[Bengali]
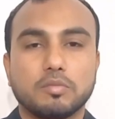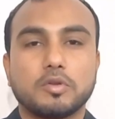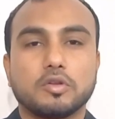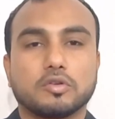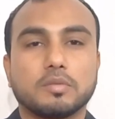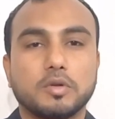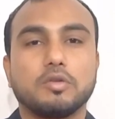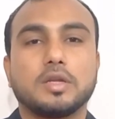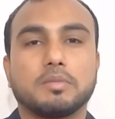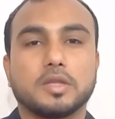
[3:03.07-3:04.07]
সুপ্রিয় দর্শক
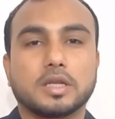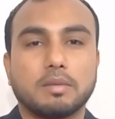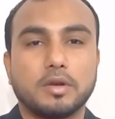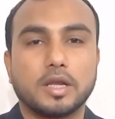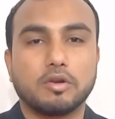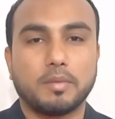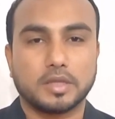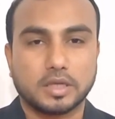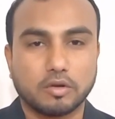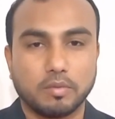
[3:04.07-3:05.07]
ভিডিওটি আপনাদের কেমন লাগলো
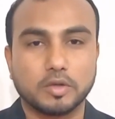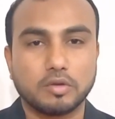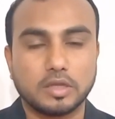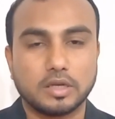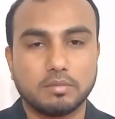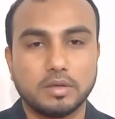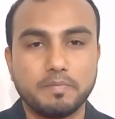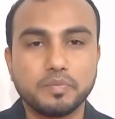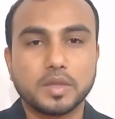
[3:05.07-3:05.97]
আমাদেরকে কমেন্ট করে জানাবেন